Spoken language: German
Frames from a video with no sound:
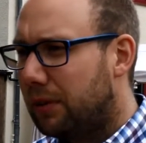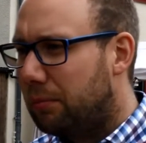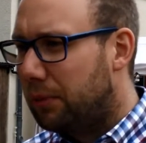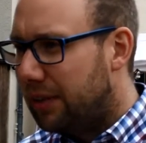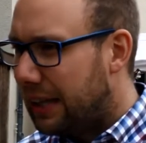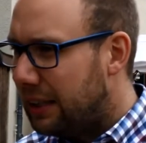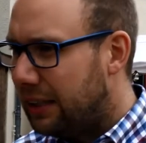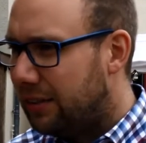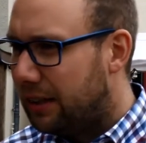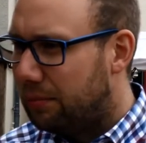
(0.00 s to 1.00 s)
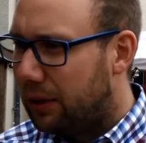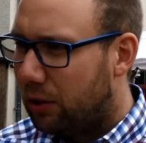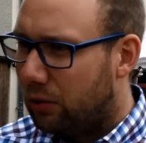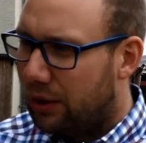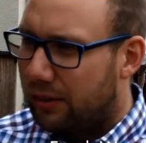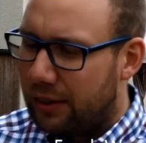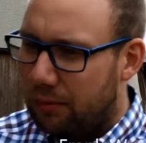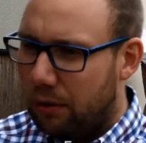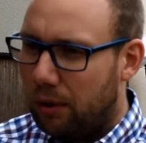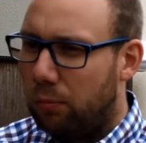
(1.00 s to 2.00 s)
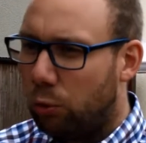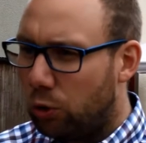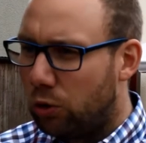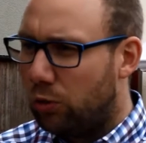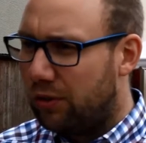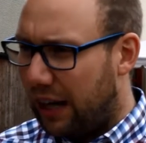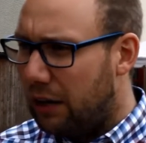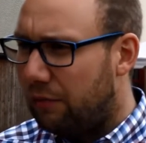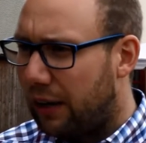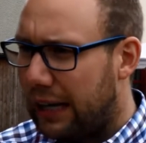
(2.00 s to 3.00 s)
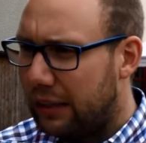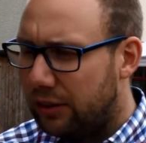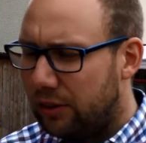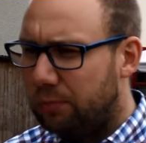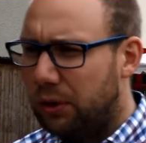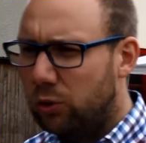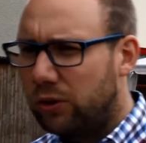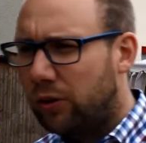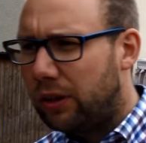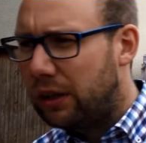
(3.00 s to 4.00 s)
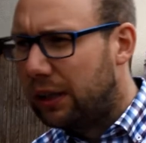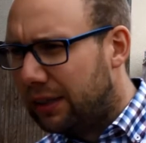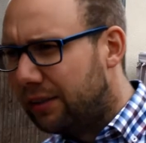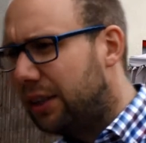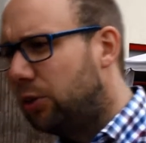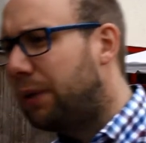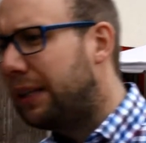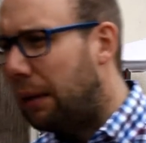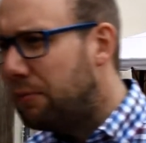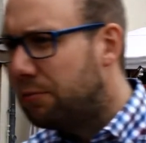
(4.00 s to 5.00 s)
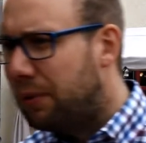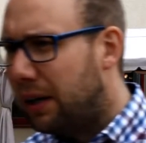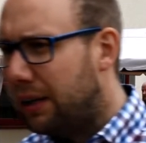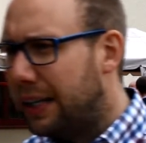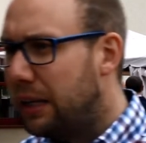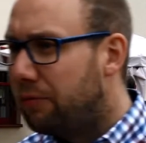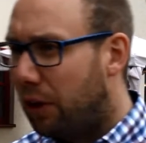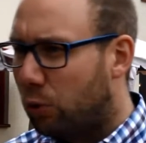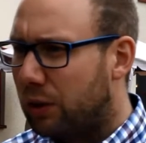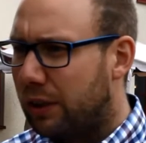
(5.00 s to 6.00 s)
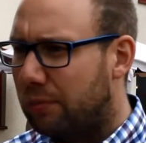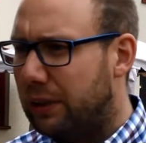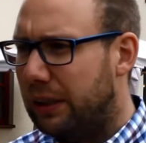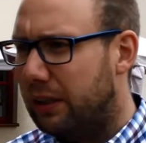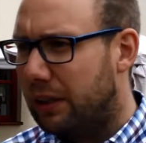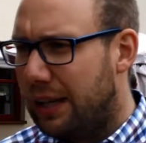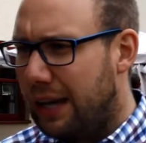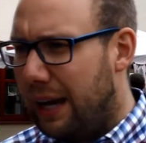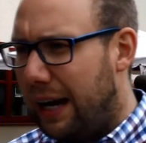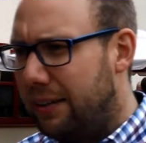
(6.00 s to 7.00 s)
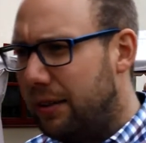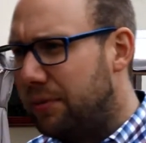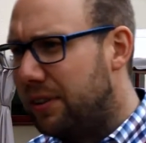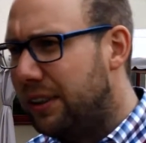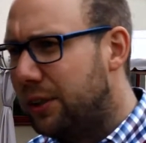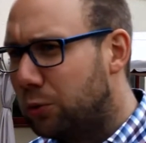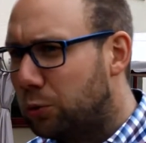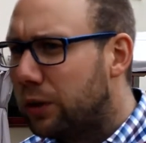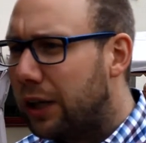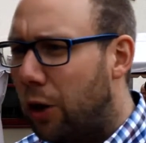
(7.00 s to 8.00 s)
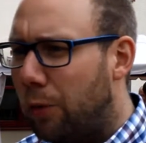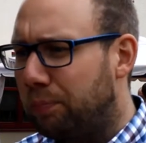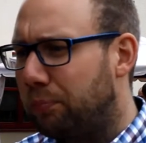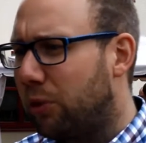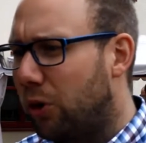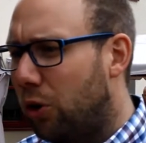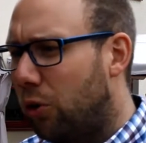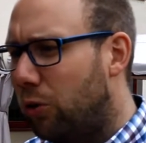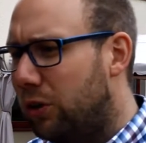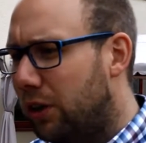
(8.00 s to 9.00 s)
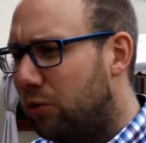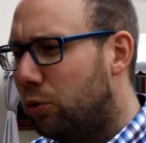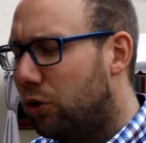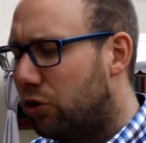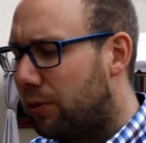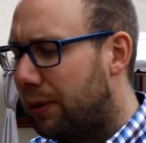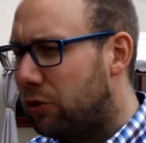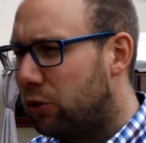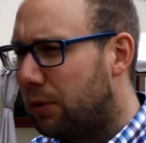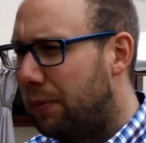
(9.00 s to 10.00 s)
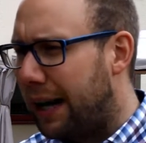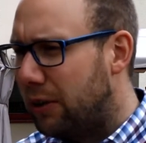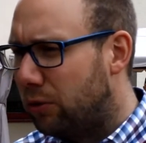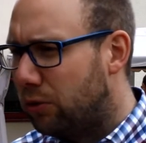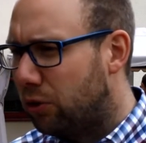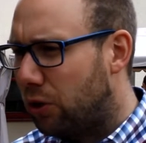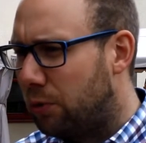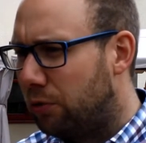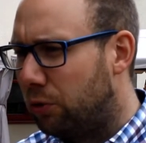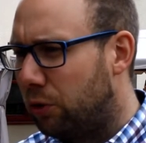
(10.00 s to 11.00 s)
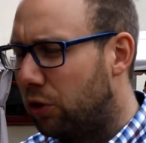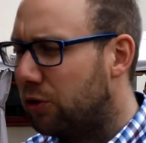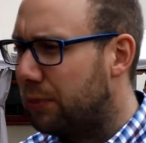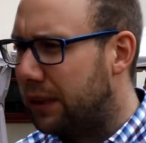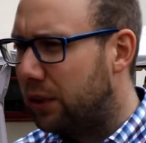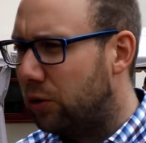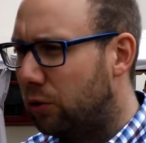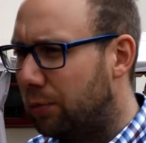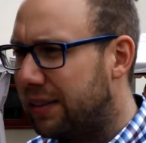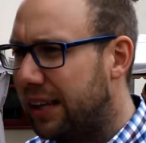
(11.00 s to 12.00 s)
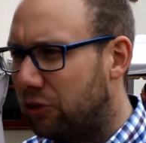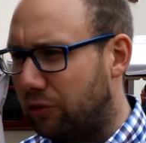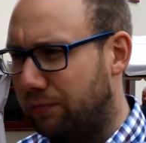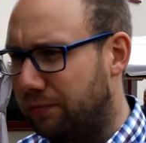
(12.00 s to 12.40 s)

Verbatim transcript: mit seitlichen Seeblick und das Thema Boote und Saalevereine in dieser Biosauna. Es geht um ein Dampfbad, eine Infrarotkabine, einen 17 Liege Ruheraum und dazu noch zwei schöne Behandlungsräume für Kosmetik und Massagen.